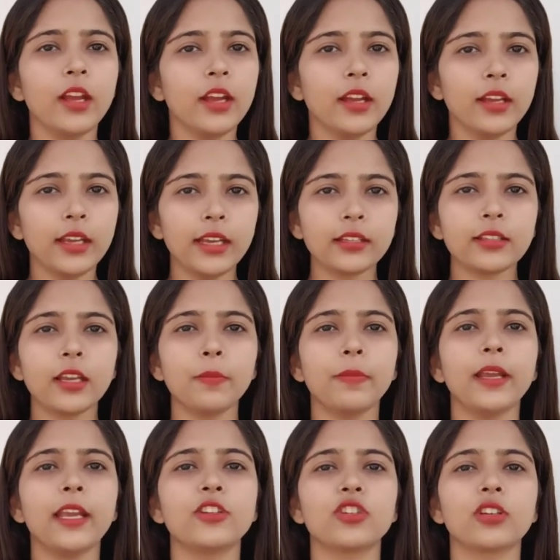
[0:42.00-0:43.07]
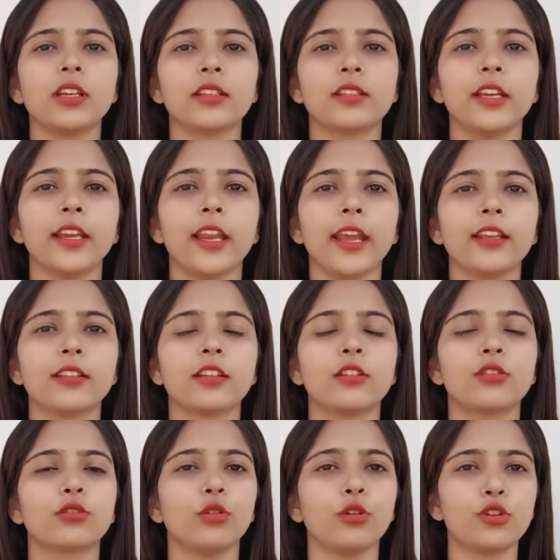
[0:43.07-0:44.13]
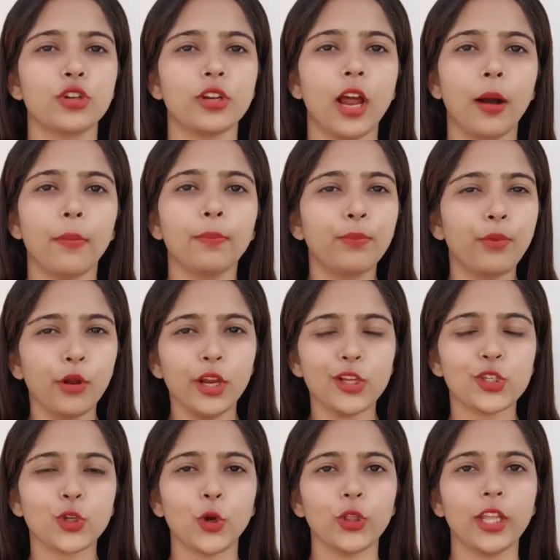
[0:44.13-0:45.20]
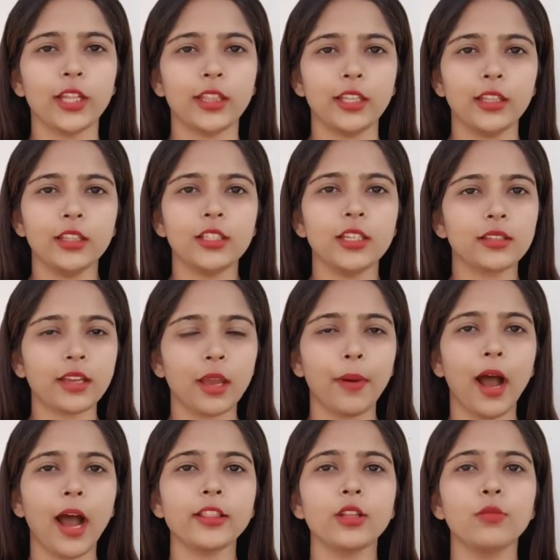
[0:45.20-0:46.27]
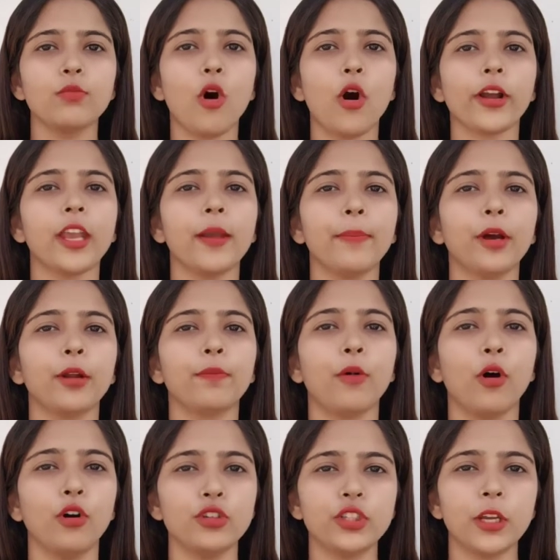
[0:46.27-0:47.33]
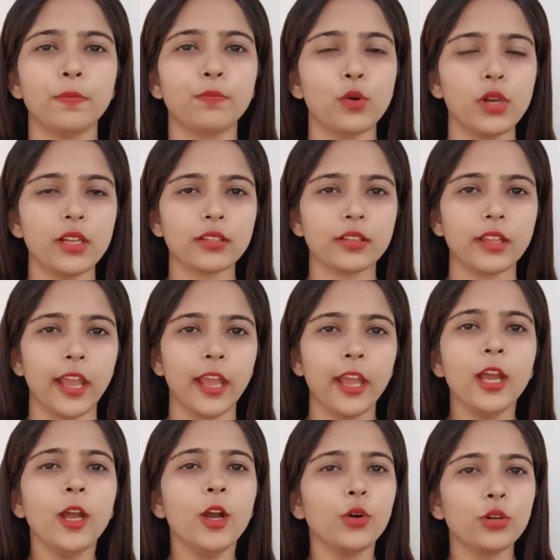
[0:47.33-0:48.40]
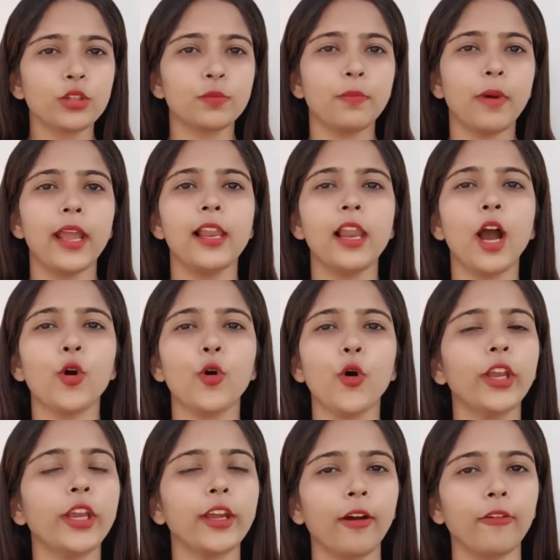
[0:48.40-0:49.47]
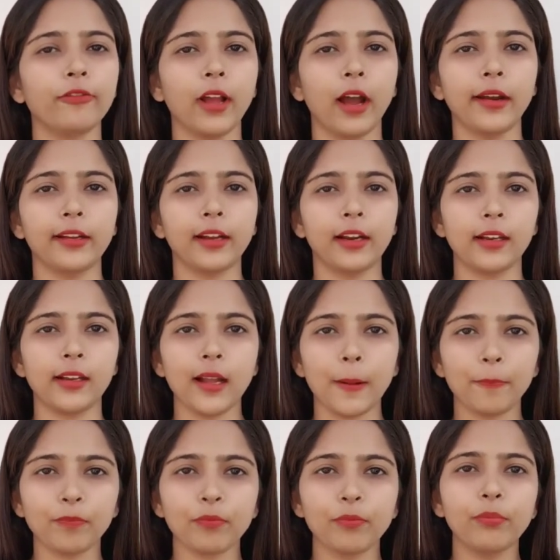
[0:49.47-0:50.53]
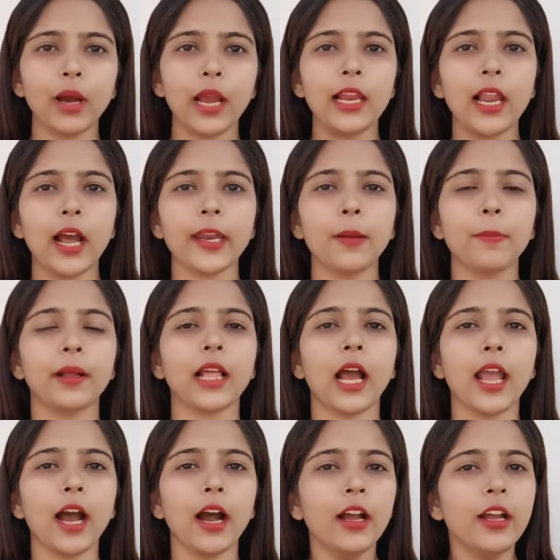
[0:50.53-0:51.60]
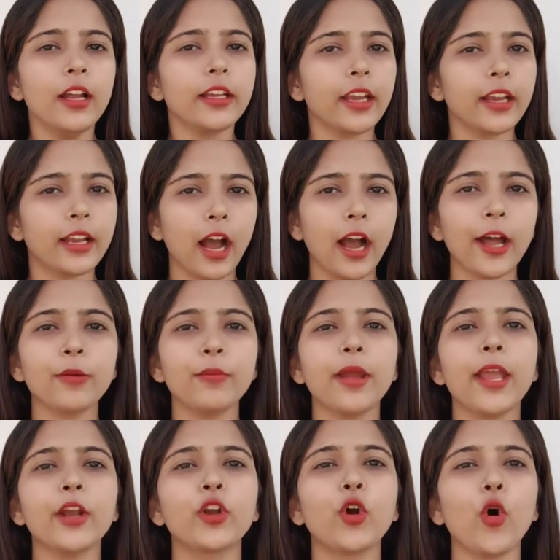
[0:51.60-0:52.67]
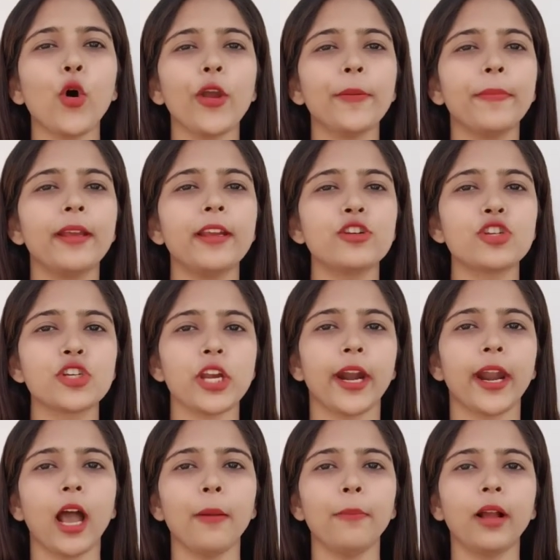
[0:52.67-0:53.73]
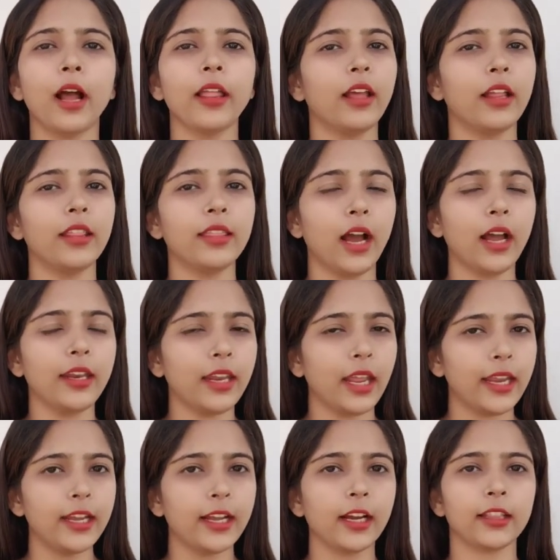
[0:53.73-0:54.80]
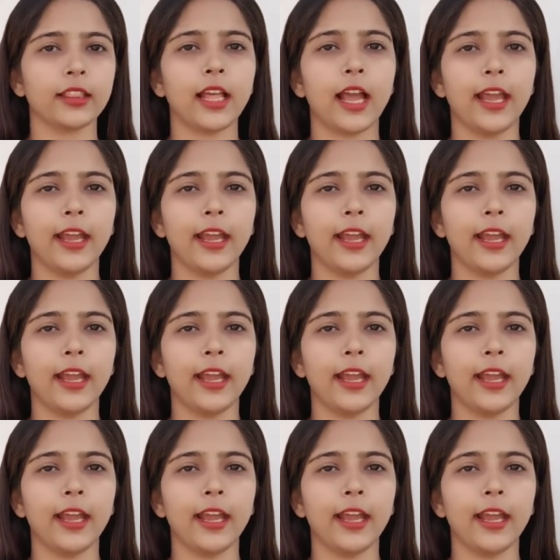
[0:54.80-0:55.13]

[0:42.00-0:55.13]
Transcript: इसी बीच किसी ने इसकी सूचना पुलिस को दे दी जिसके बाद मौके पर पहुंची पुलिस ने उस महिला को गिरफ्तार कर लिया महिला ने बताया कि घर में कोई भी शराब का धंधा नहीं करता है